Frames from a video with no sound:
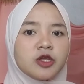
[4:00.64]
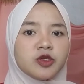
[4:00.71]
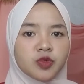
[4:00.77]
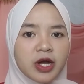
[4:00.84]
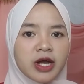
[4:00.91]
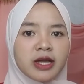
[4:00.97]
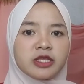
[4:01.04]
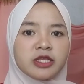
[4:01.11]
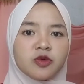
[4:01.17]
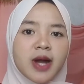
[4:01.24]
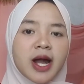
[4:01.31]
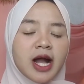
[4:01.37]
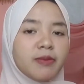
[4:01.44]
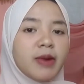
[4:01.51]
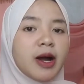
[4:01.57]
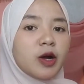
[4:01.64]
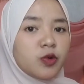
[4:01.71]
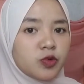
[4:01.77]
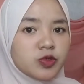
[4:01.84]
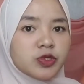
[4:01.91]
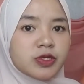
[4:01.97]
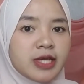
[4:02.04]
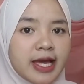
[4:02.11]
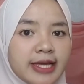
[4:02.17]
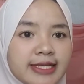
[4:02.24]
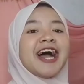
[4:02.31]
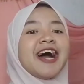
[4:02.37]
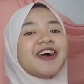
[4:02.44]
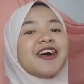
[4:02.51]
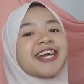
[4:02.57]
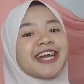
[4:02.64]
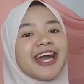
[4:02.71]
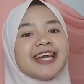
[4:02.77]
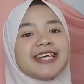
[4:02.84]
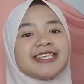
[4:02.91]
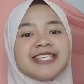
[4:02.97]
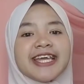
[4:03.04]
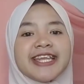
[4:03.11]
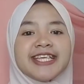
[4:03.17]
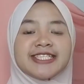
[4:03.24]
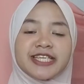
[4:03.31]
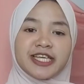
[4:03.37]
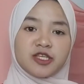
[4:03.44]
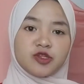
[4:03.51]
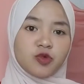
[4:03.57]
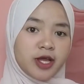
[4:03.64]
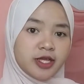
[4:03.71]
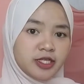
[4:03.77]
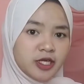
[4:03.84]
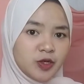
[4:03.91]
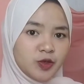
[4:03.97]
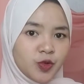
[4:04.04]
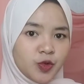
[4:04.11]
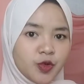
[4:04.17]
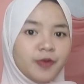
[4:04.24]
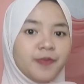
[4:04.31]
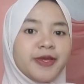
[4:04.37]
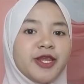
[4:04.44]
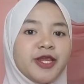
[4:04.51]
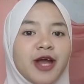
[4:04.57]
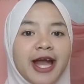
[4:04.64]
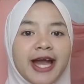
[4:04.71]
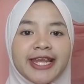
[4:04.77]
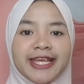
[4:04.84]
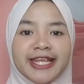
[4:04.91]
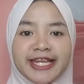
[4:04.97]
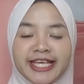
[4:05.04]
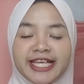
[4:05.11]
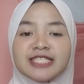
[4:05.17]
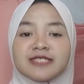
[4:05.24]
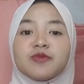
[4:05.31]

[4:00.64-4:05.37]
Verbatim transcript: juga itu bakal bagus Oke okay guys, jadi segitu aja dulu video hari ini.